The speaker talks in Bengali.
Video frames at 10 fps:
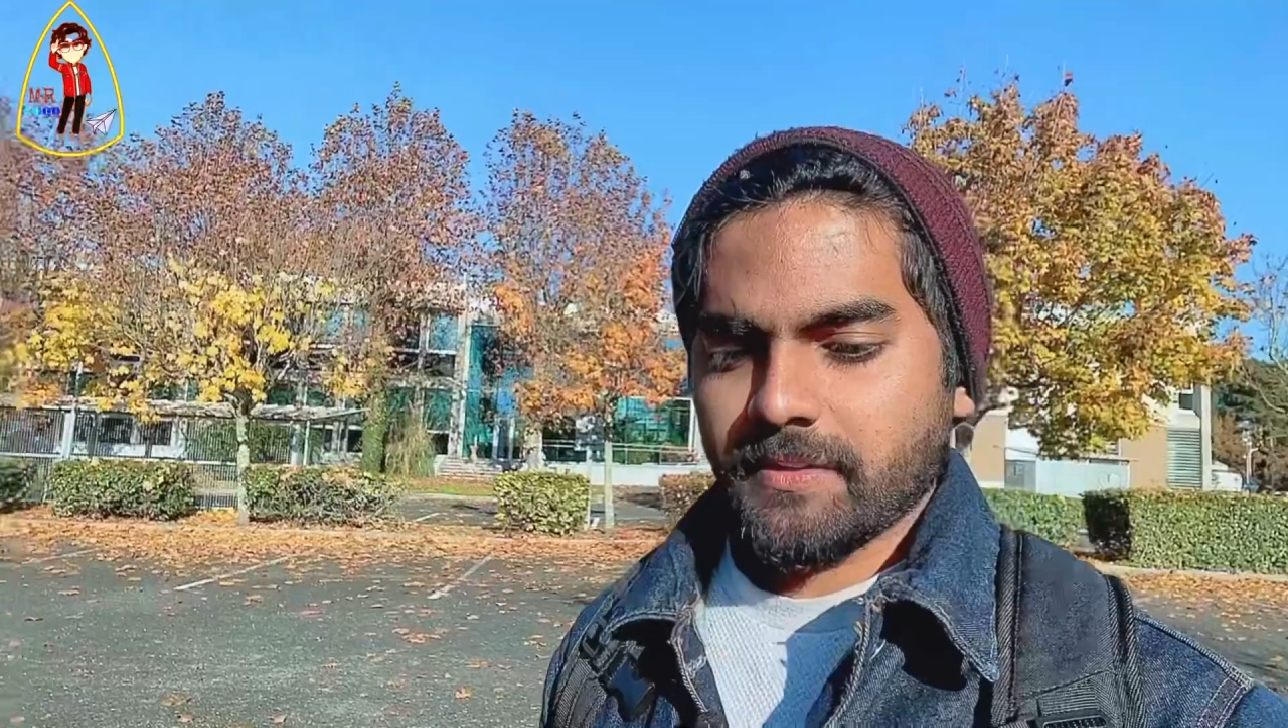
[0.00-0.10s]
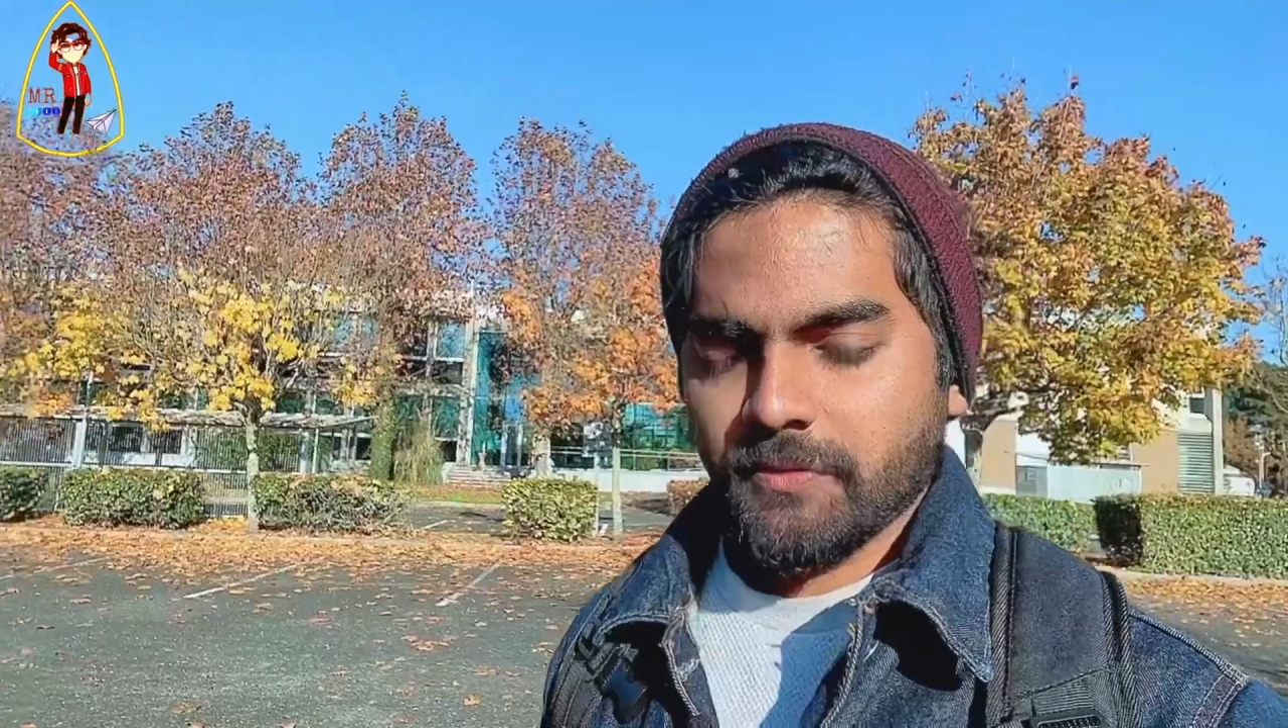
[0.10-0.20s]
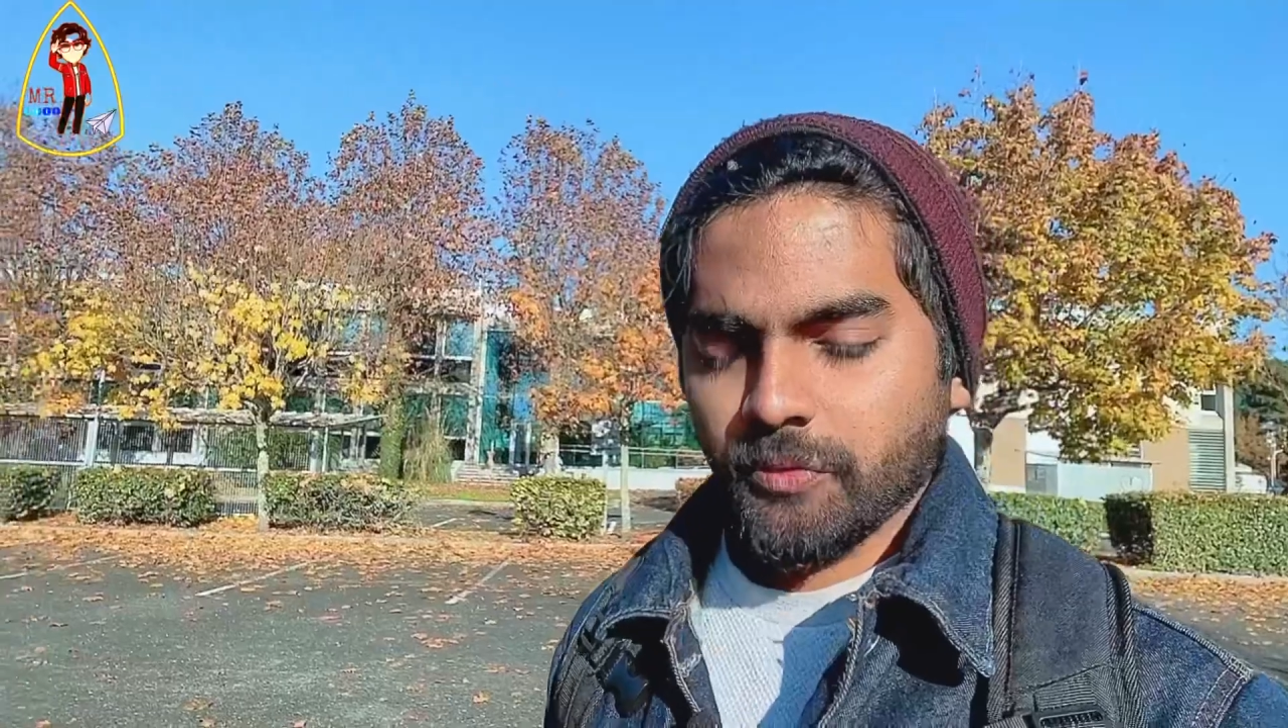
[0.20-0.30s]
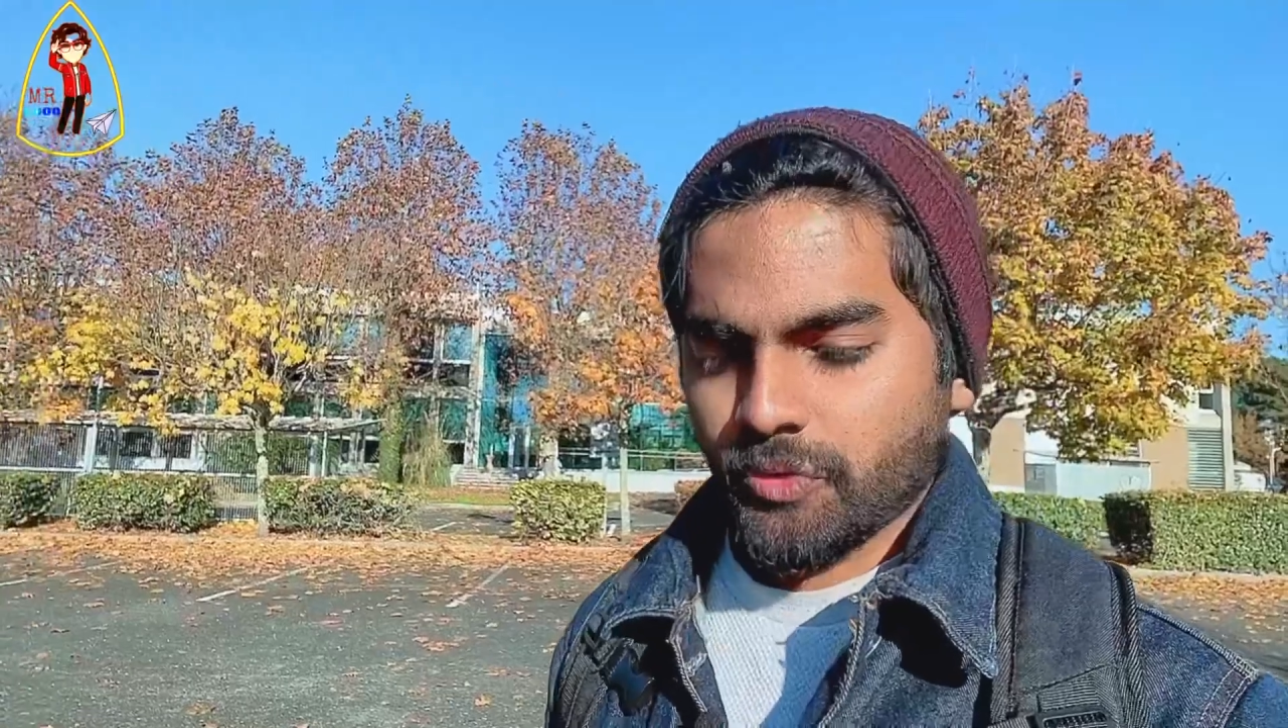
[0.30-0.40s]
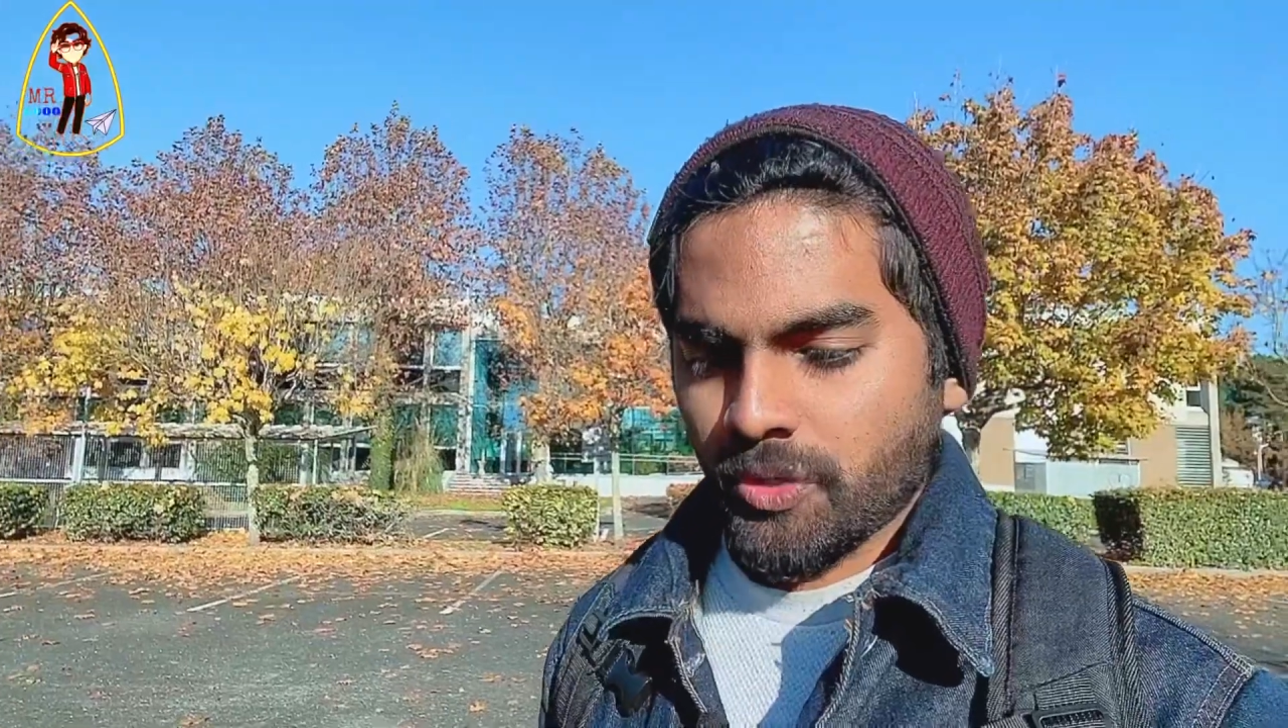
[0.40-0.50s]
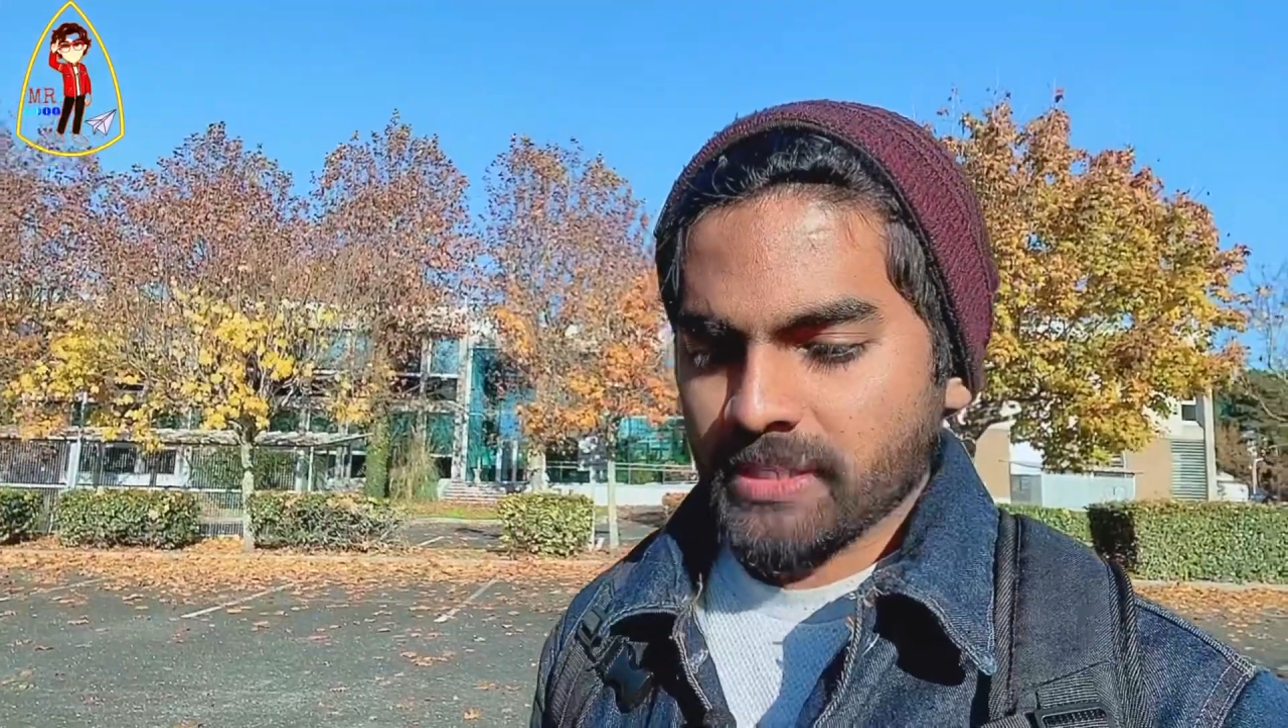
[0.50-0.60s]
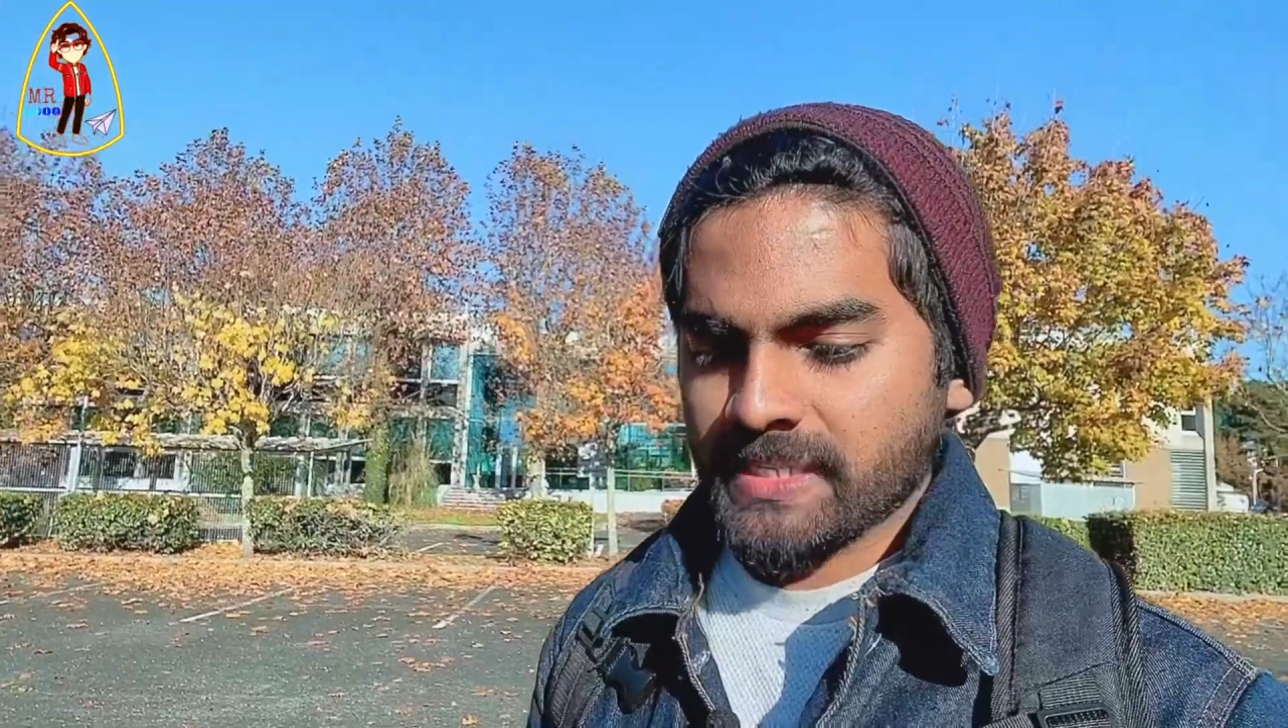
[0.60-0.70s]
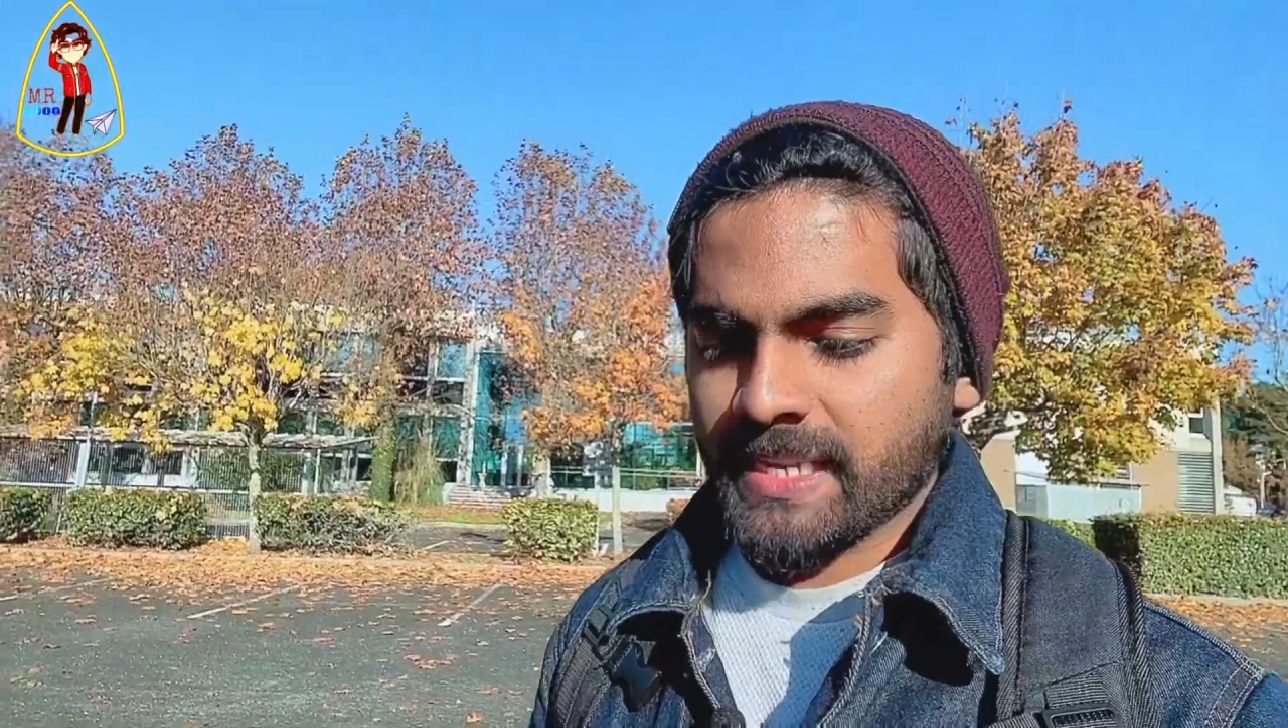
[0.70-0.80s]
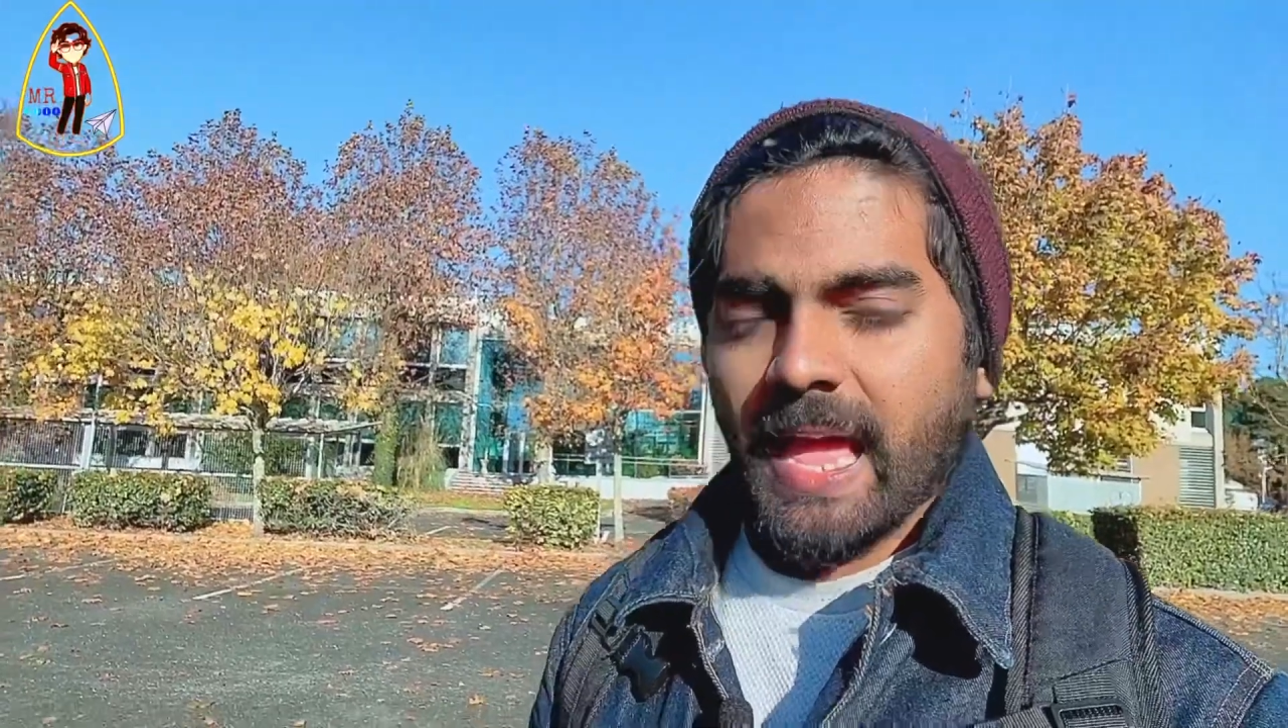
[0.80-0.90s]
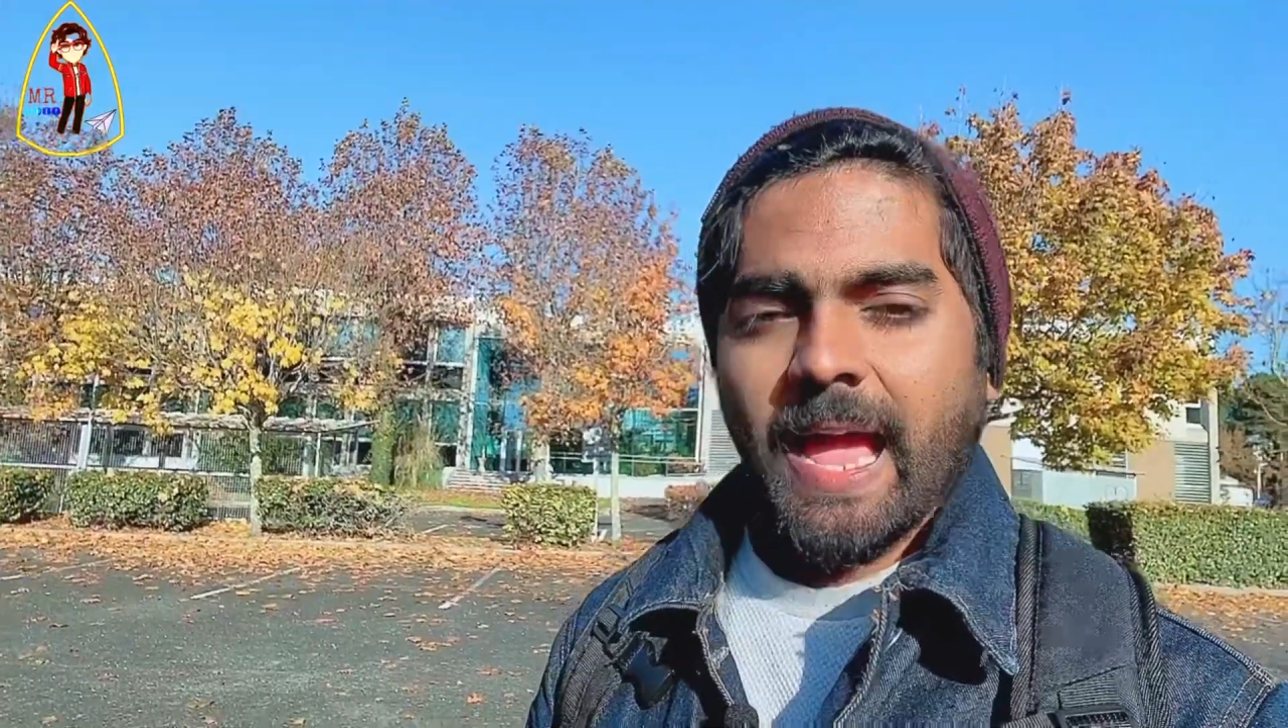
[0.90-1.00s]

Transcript: রিফিউজ হন যে